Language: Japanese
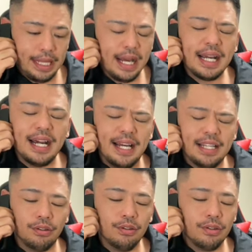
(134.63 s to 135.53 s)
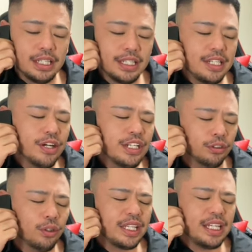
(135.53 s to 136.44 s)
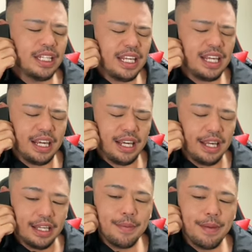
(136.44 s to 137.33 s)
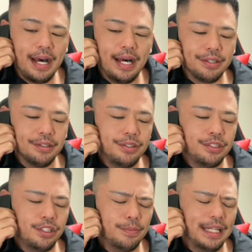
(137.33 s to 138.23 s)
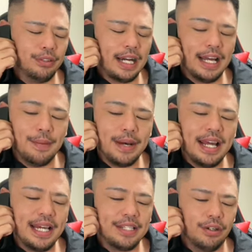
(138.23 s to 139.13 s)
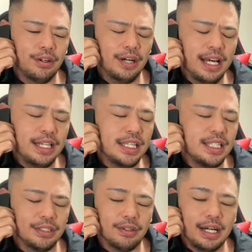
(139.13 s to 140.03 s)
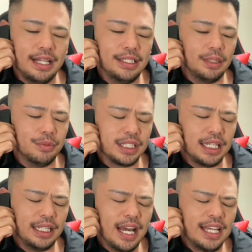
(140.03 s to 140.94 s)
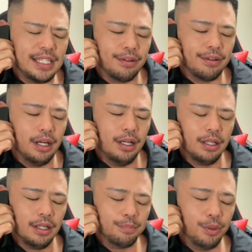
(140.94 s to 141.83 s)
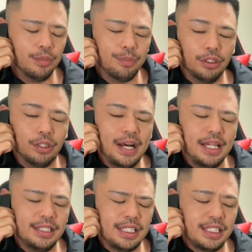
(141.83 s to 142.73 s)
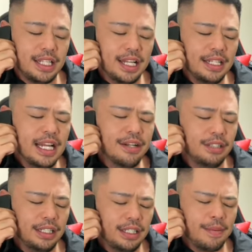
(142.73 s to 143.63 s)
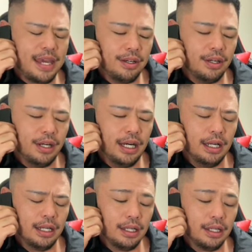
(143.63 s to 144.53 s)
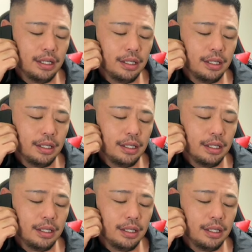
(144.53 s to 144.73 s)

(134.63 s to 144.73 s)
だからその勢いの時に今 ユーチューバー と絡まないと、配信者と絡んでても仕方ないだろ。ポルポンとバンジーして何になるんだてめえよ。